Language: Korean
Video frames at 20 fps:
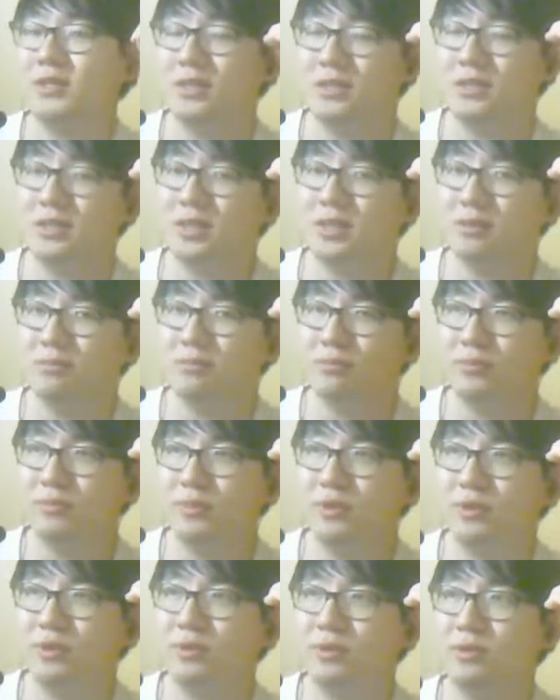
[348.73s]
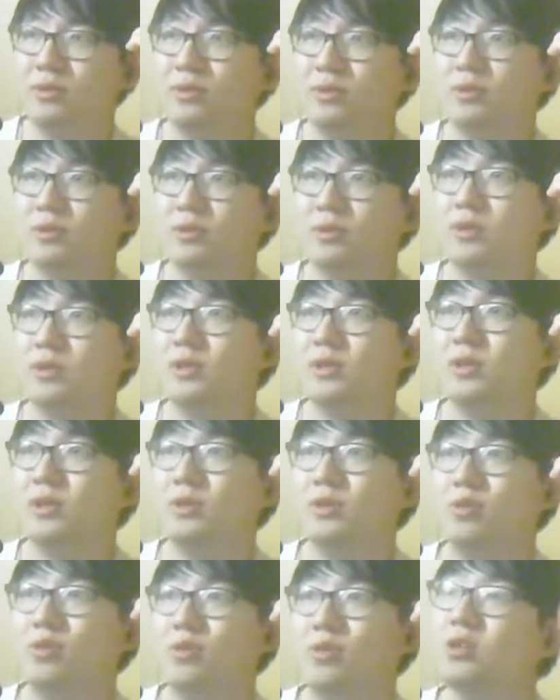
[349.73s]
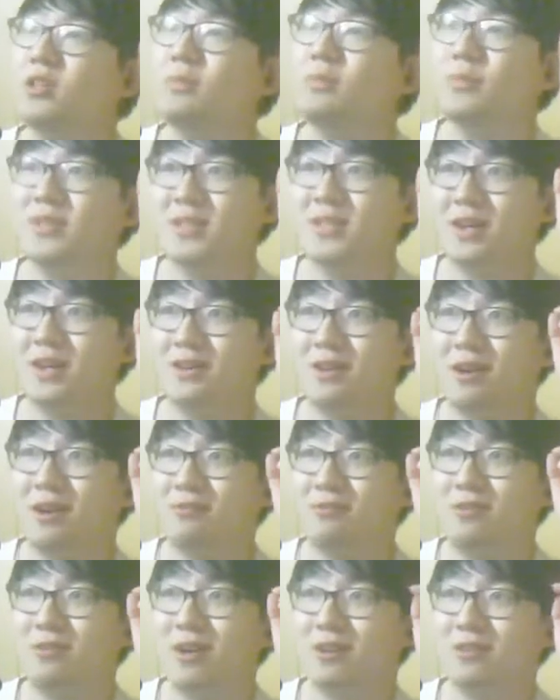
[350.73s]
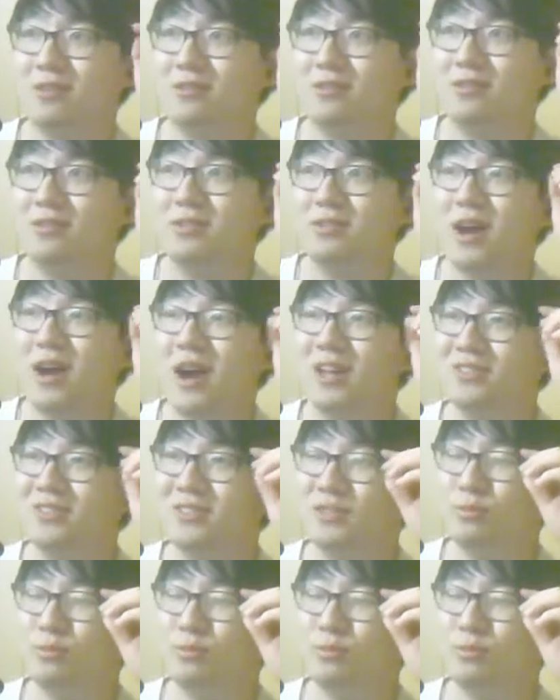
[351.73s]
이제 혼인미사를 한 거야. 아는